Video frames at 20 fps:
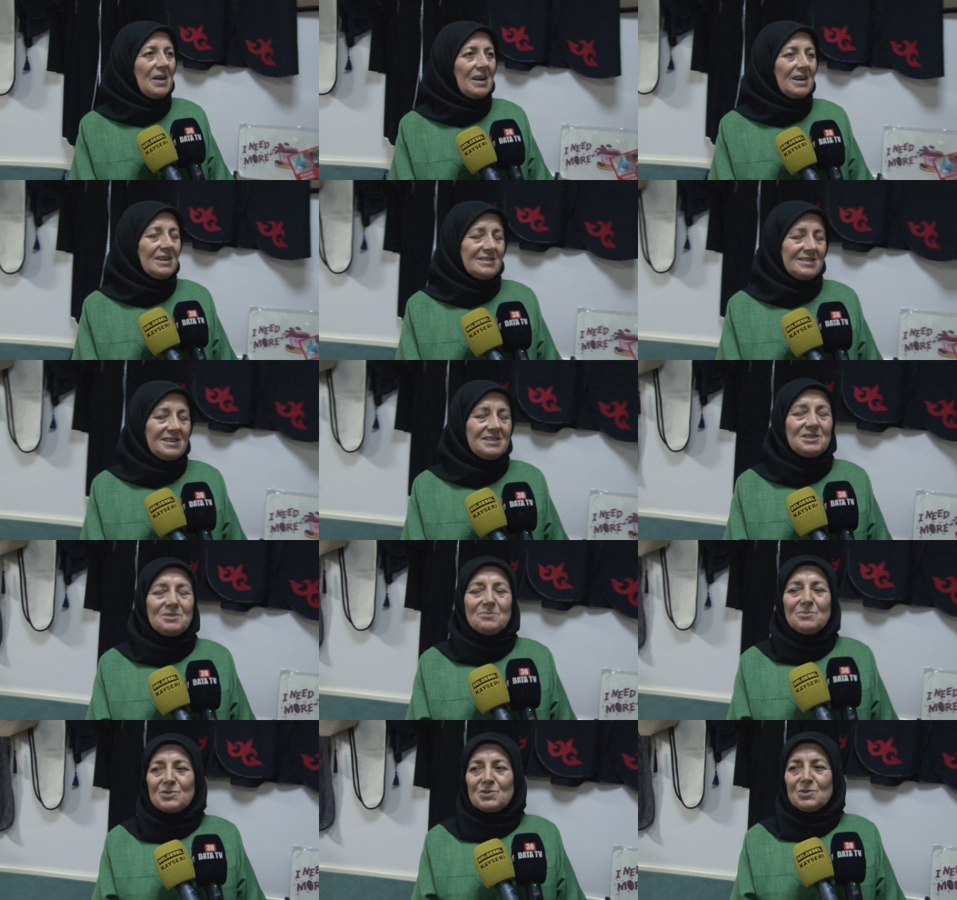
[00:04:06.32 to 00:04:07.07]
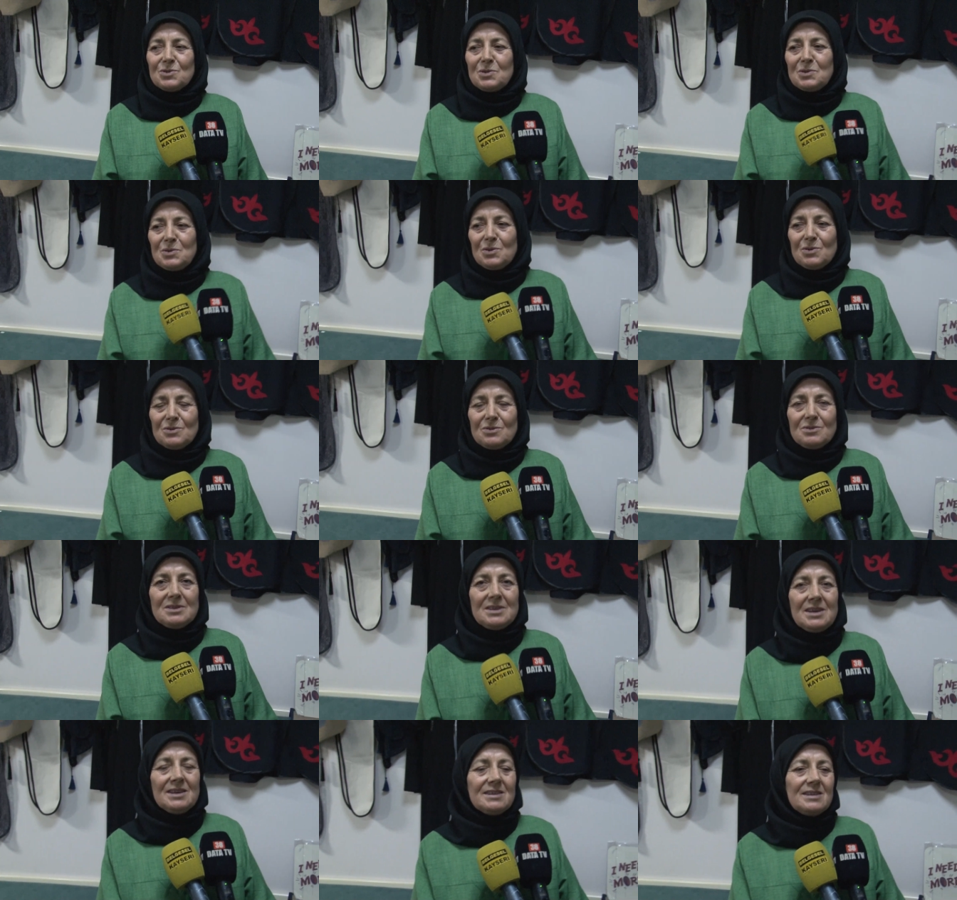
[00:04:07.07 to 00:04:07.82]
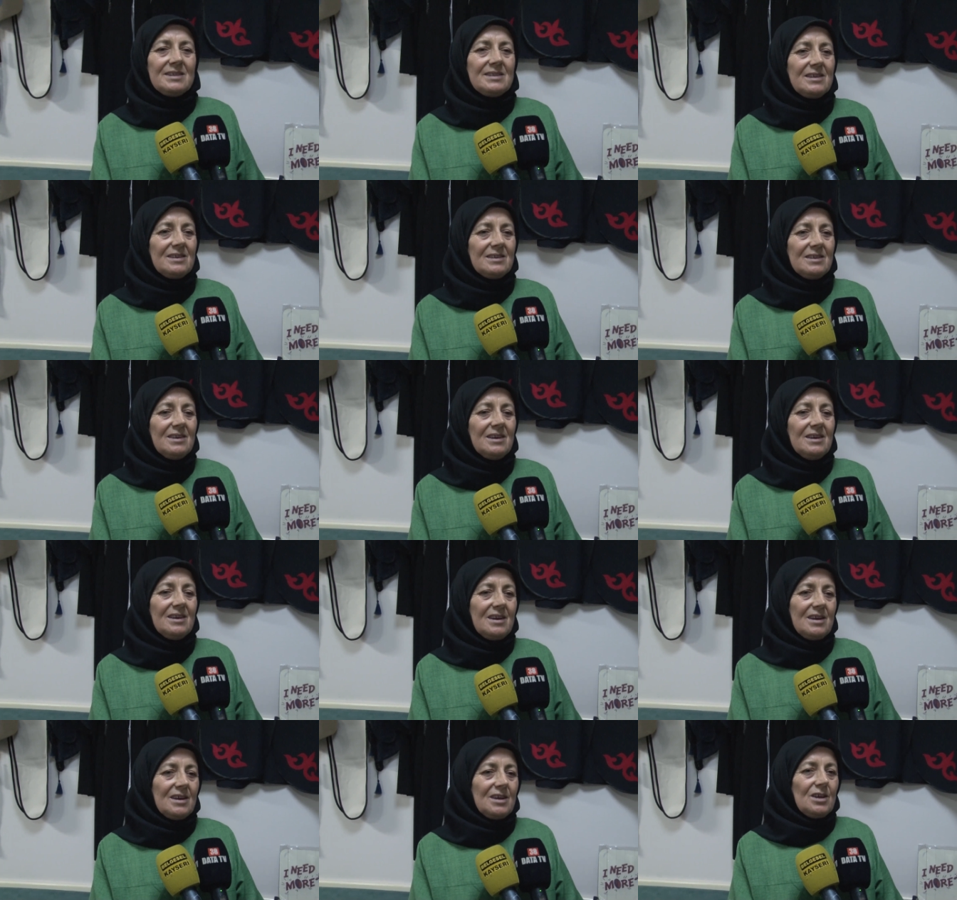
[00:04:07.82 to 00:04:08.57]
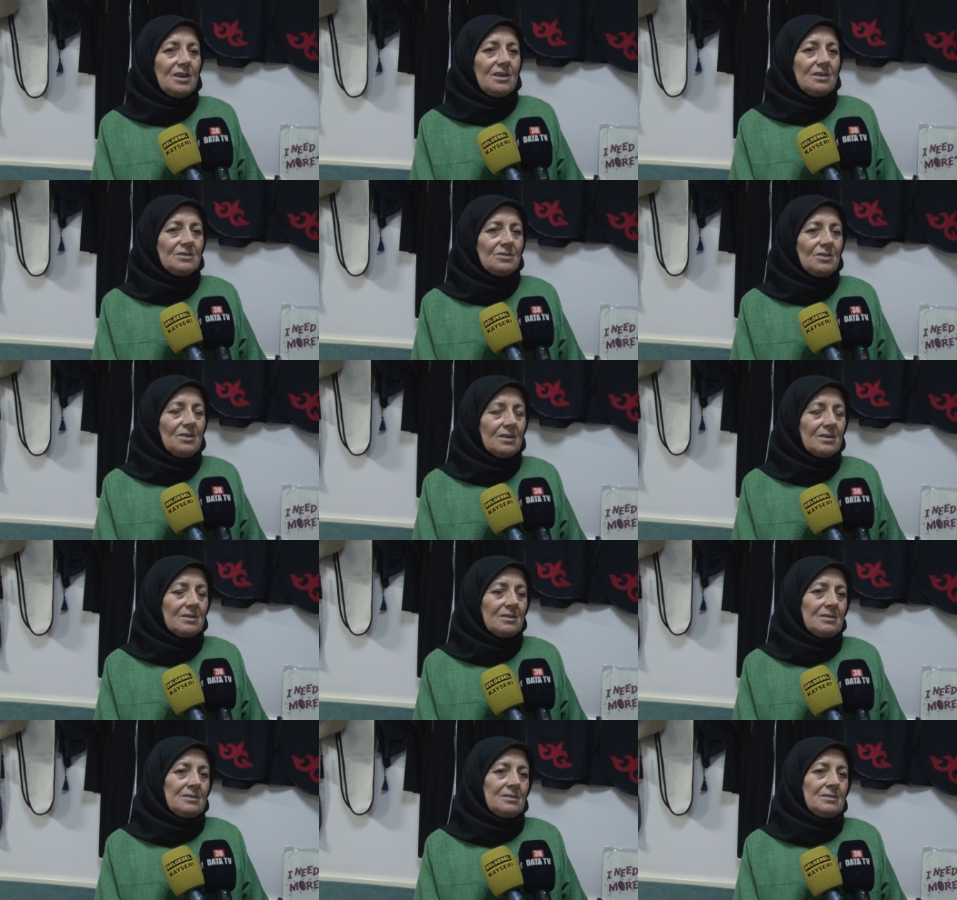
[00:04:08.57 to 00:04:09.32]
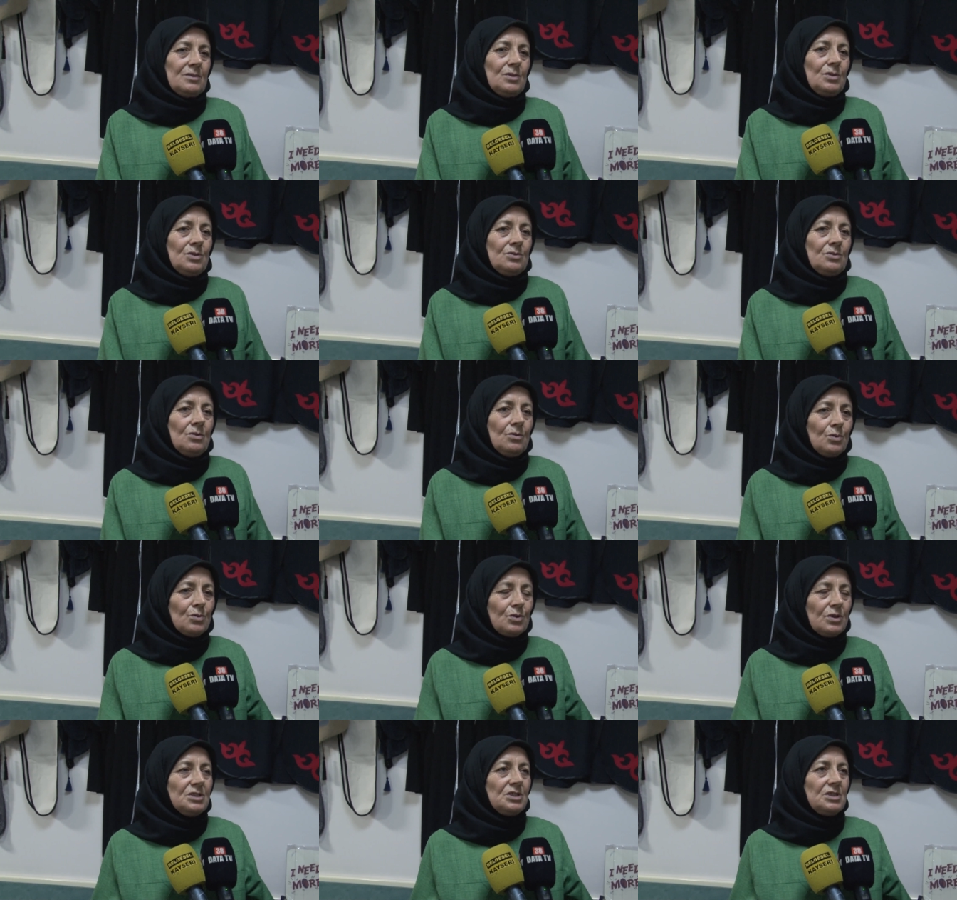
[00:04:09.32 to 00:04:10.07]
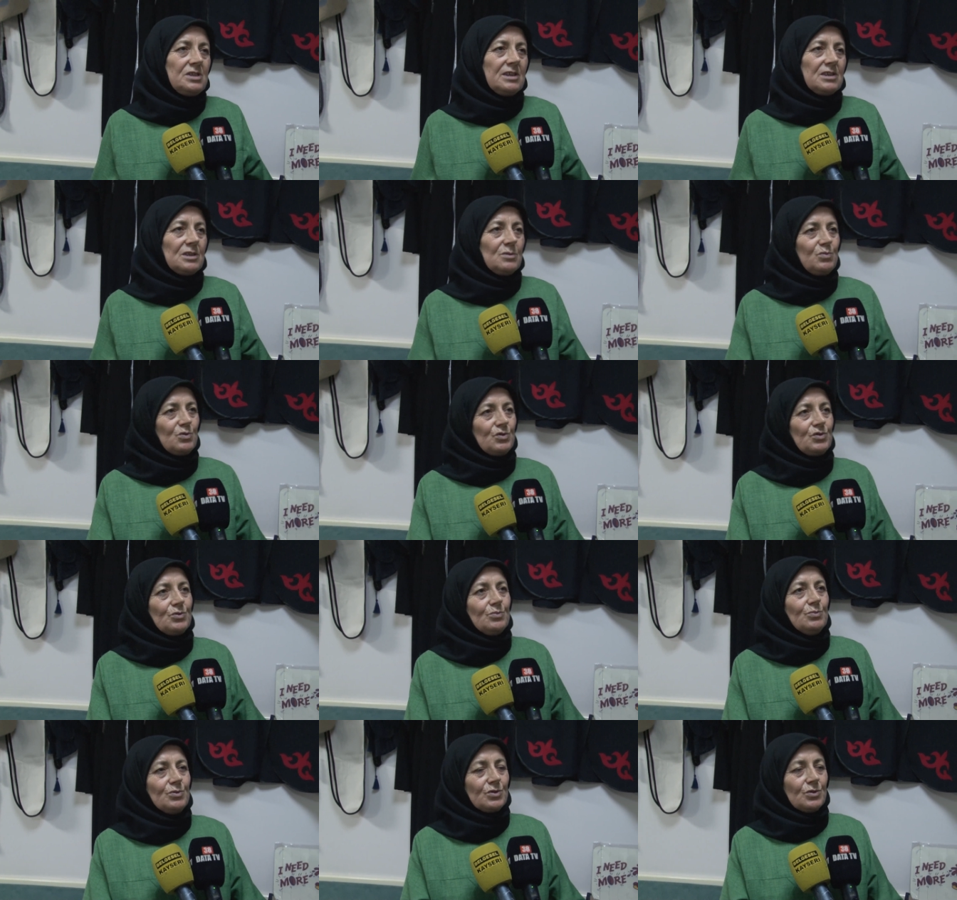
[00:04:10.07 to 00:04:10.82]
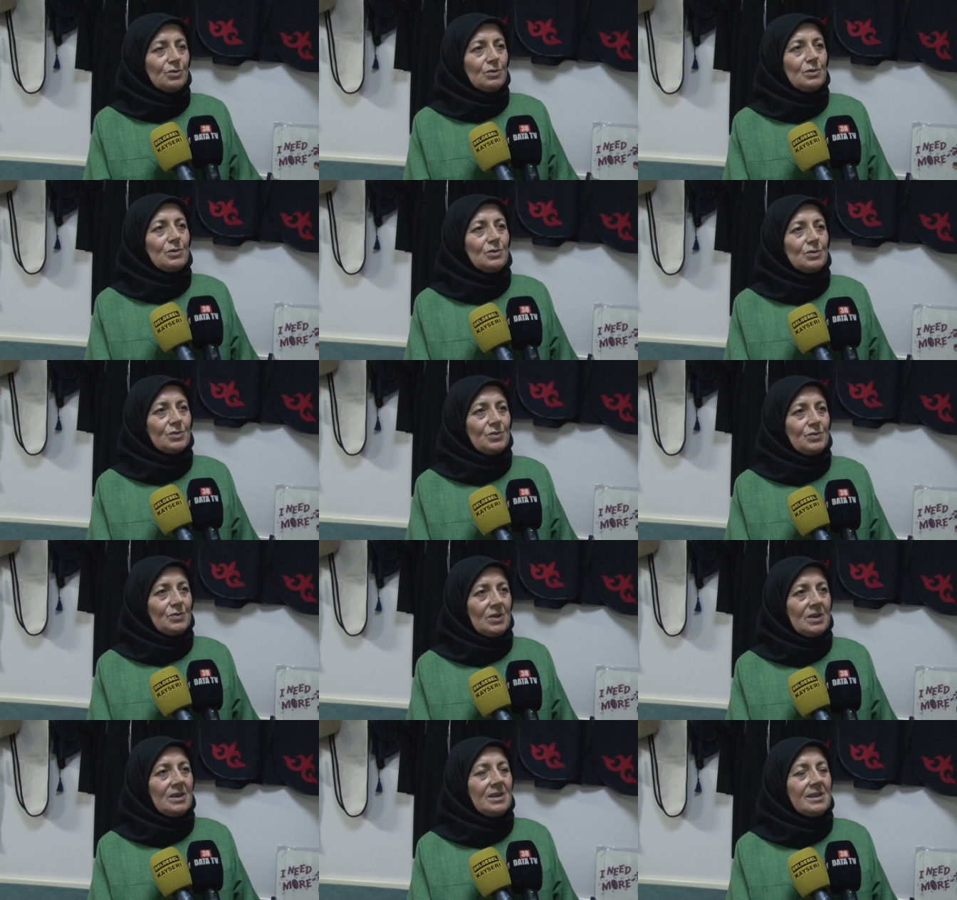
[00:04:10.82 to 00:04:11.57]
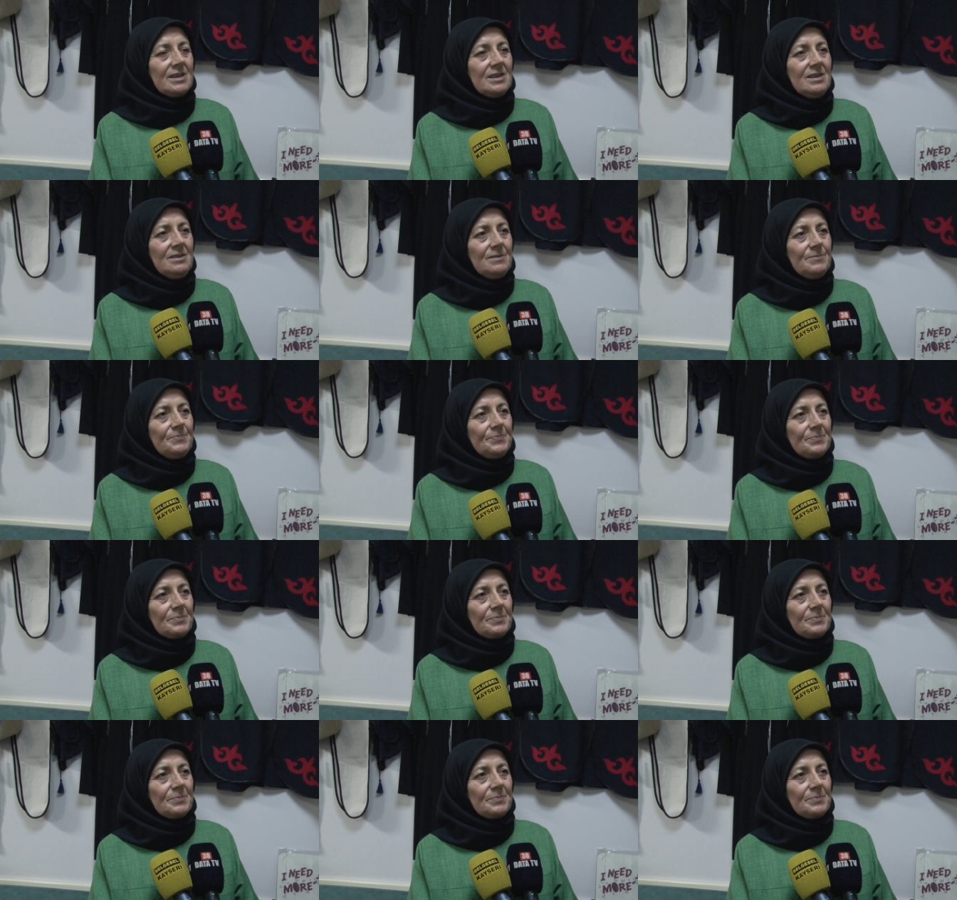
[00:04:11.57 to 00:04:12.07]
Kazancımız oluyor. Genelde e, öğrencilere bursumuz oluyor sürekli.